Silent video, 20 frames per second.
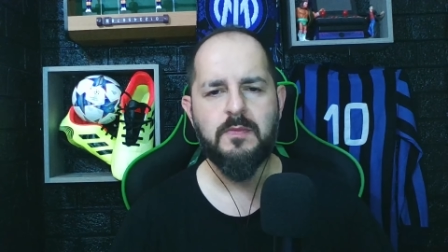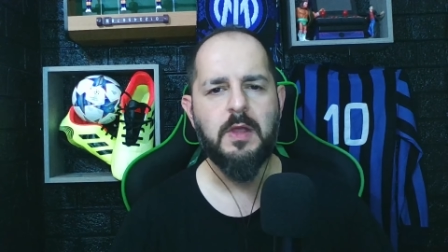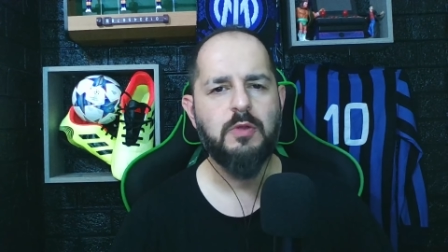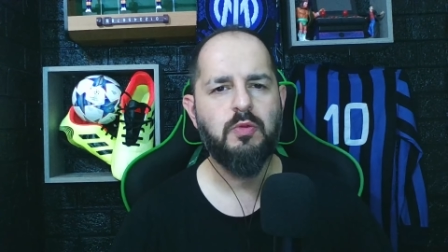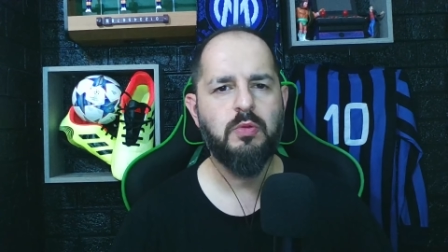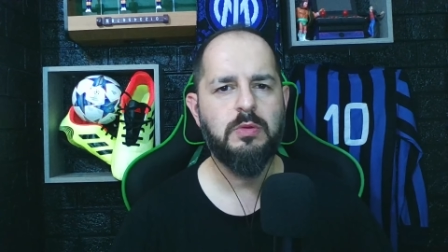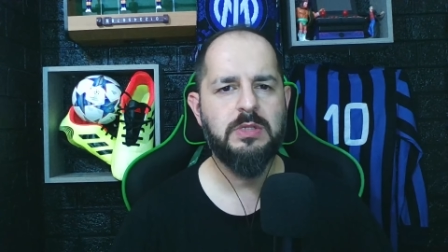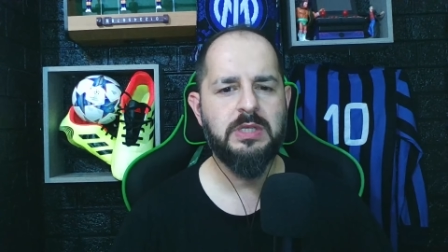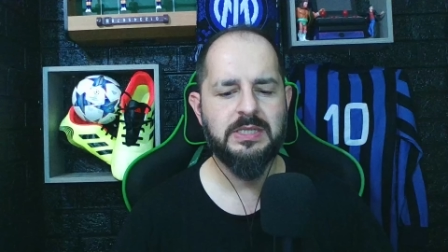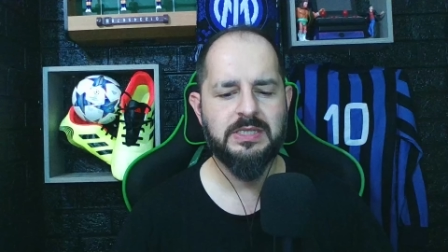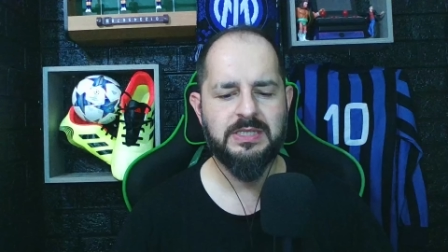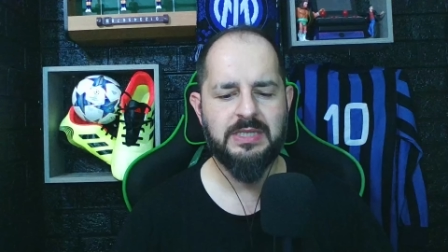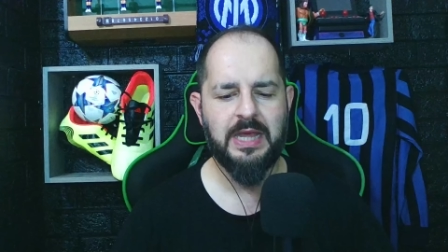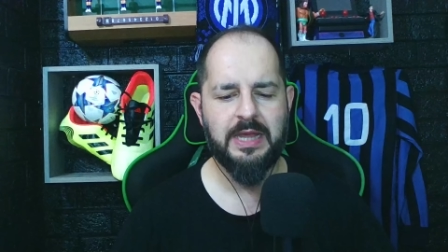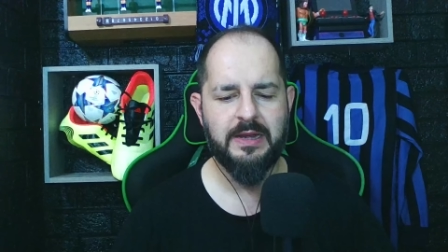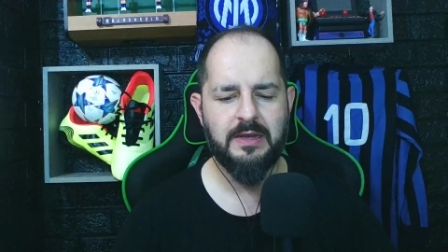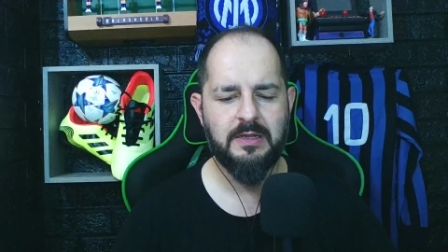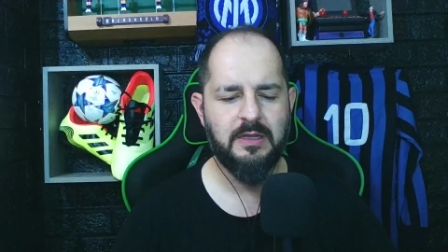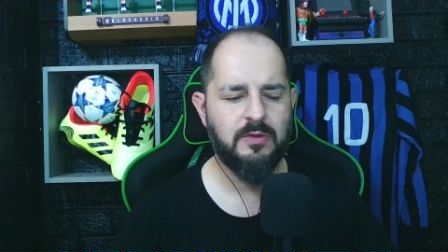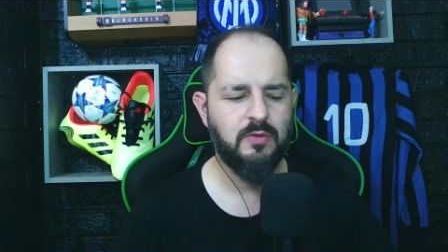Tutti
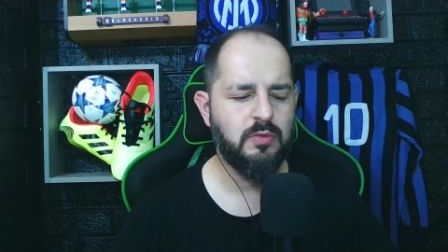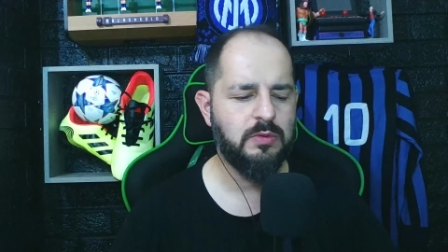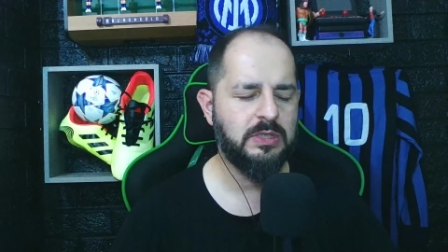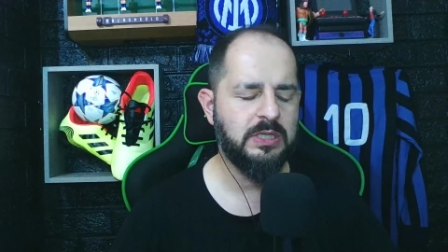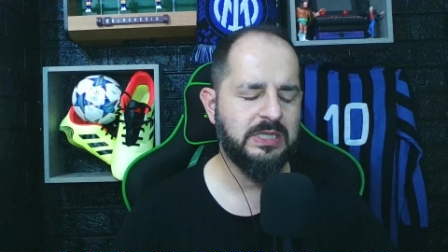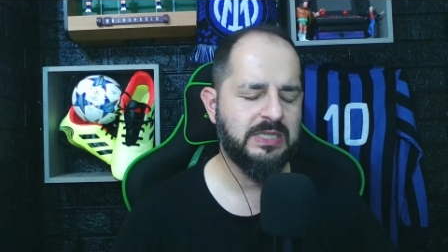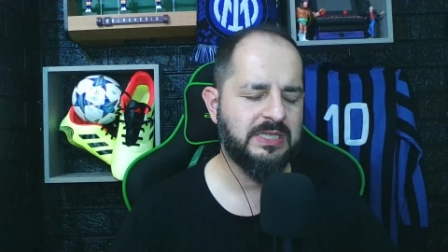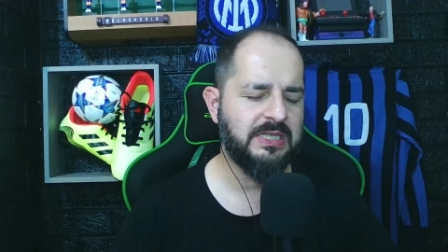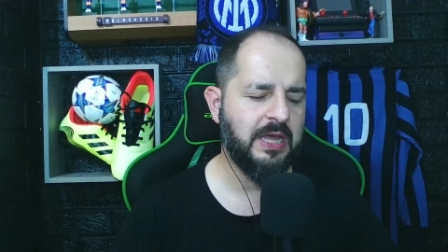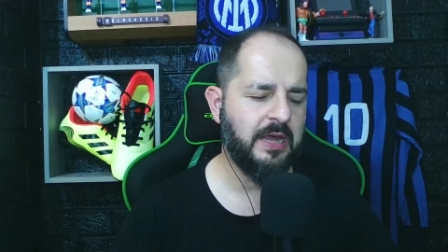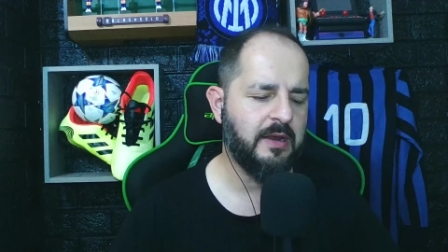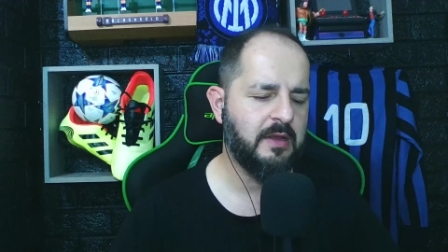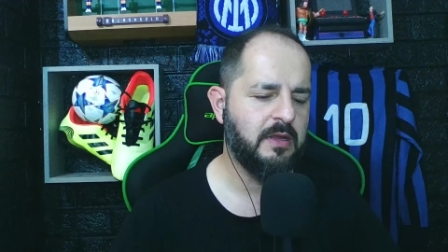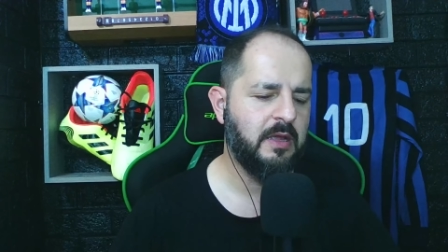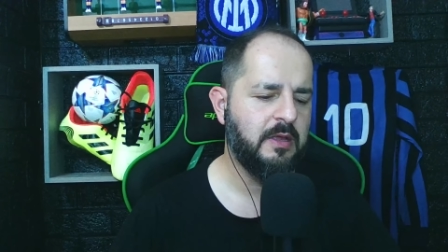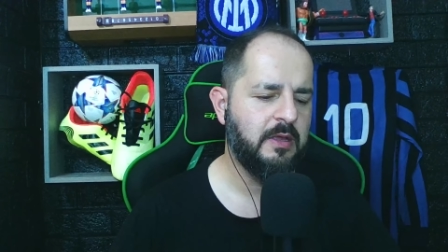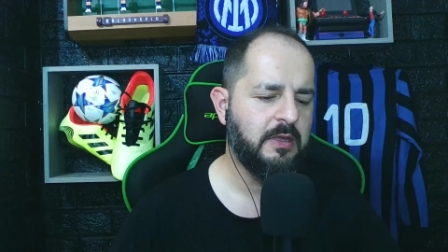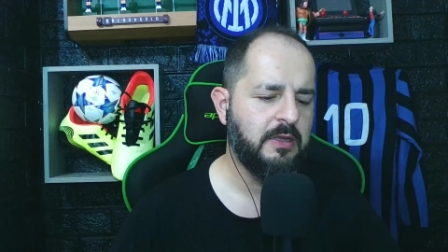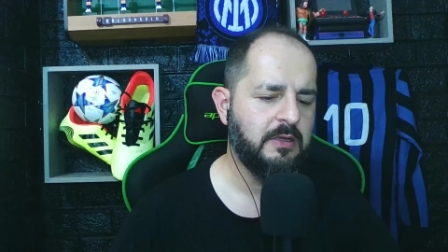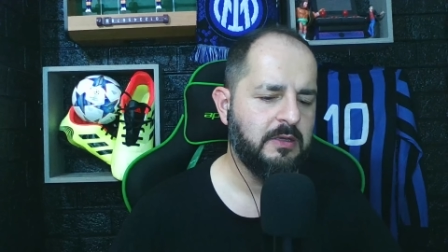esterni, tutti esterni.
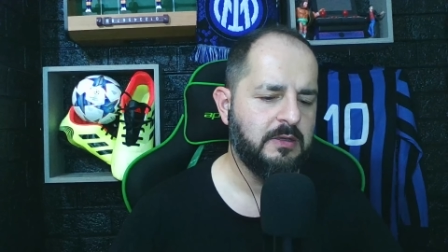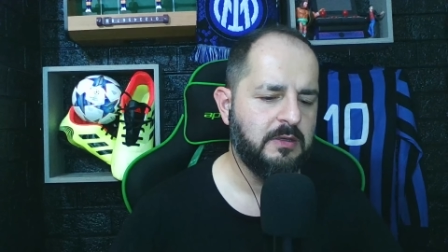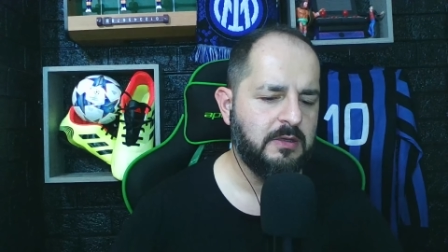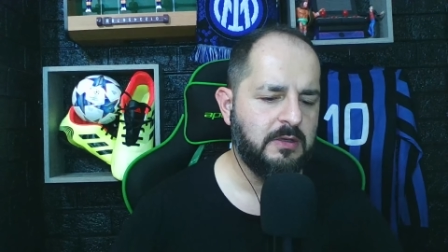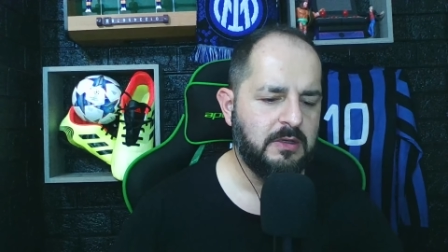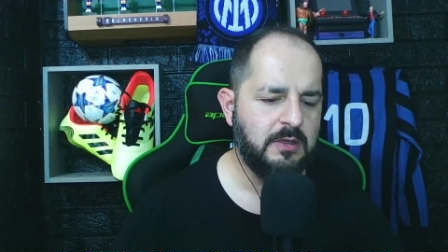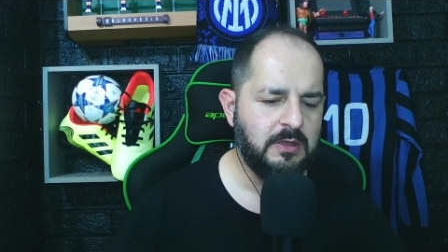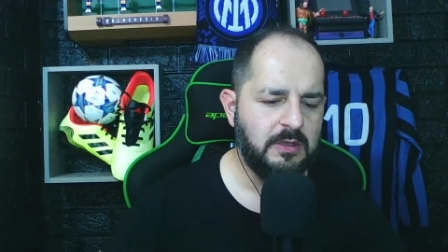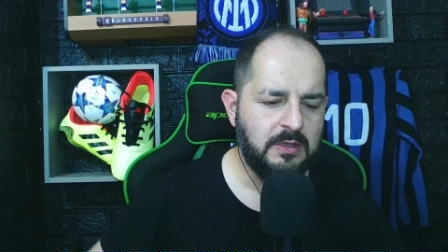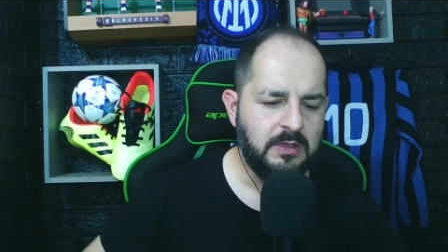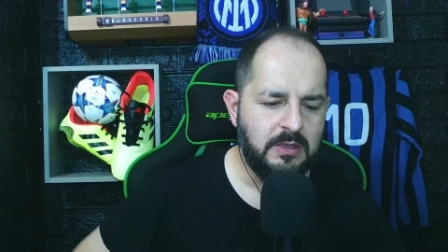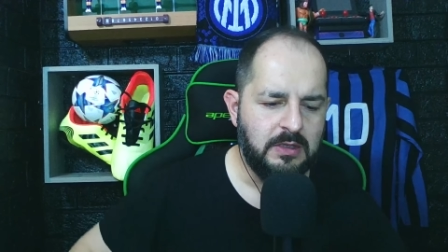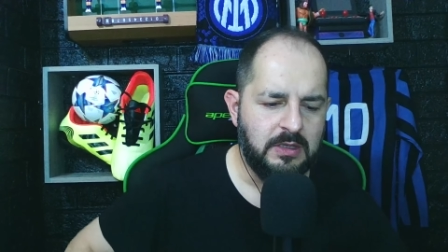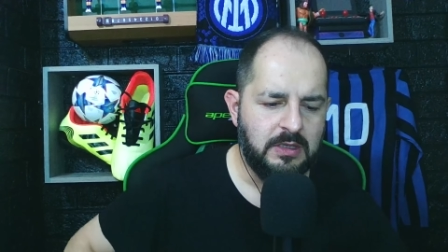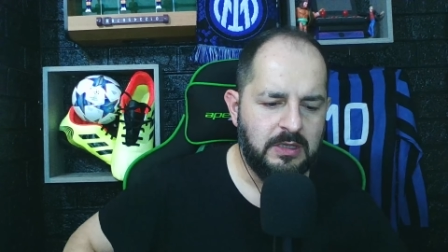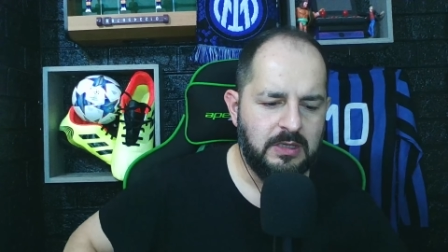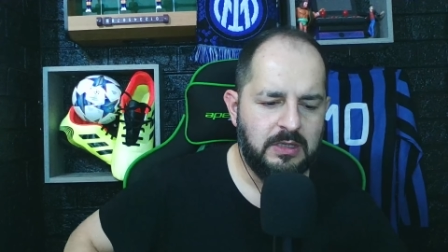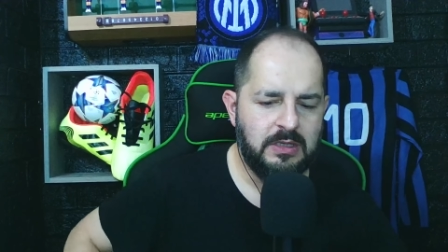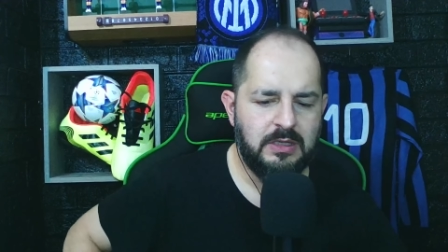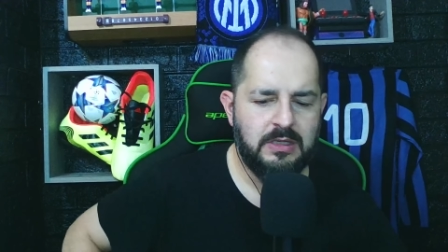
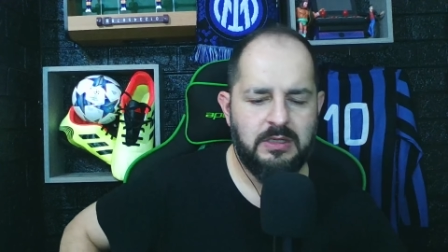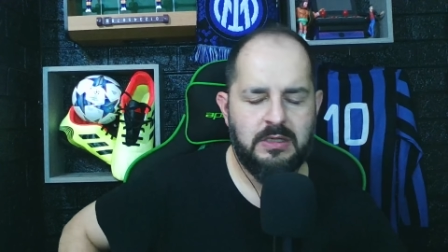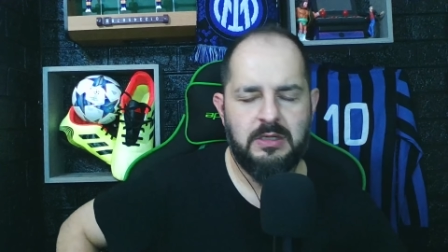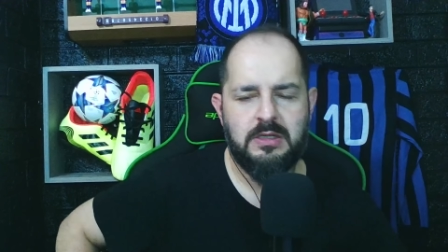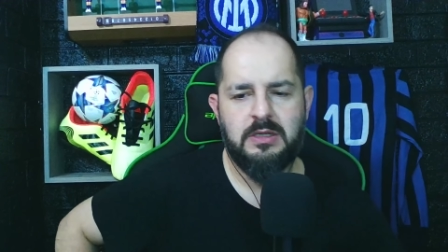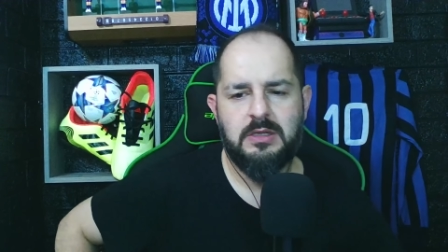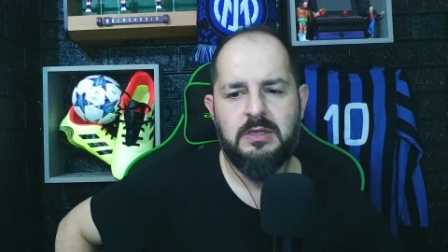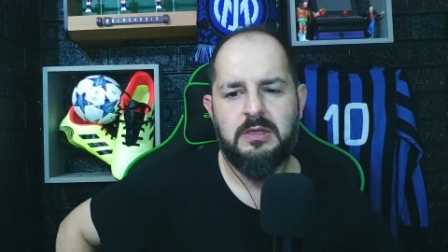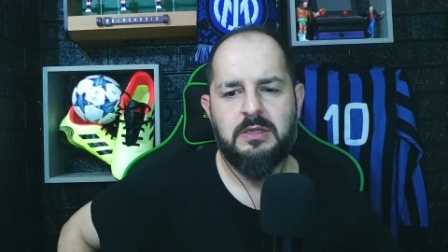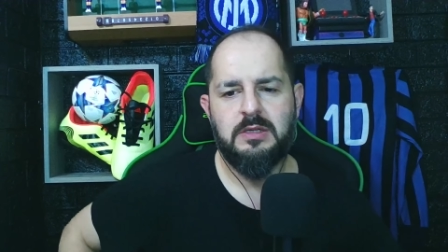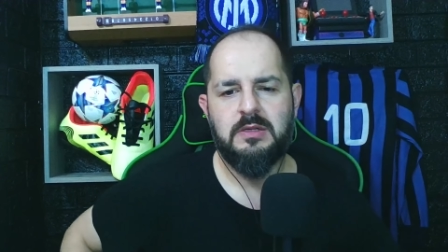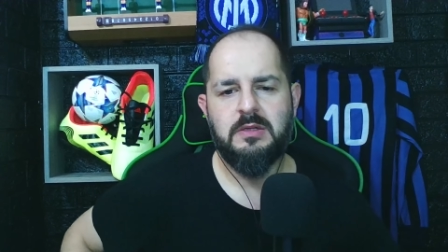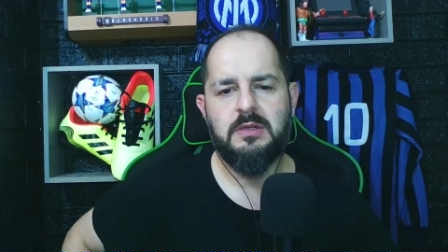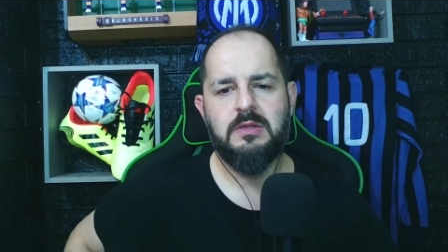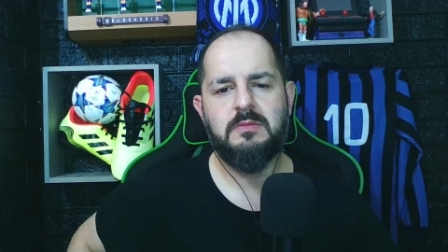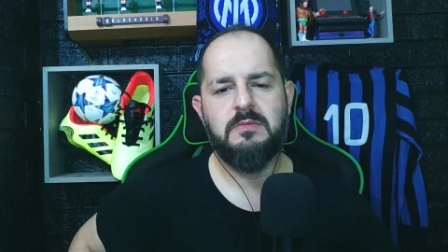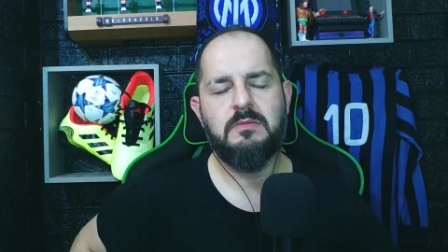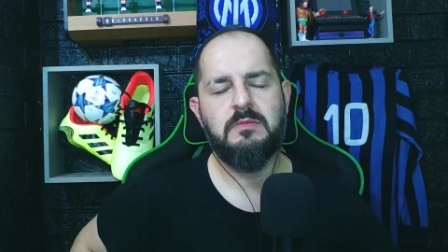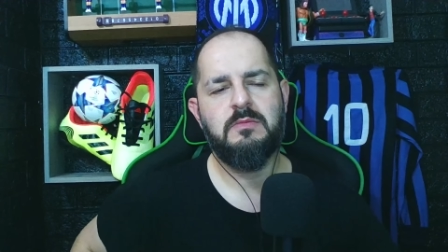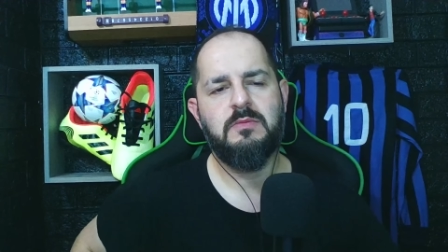E eh,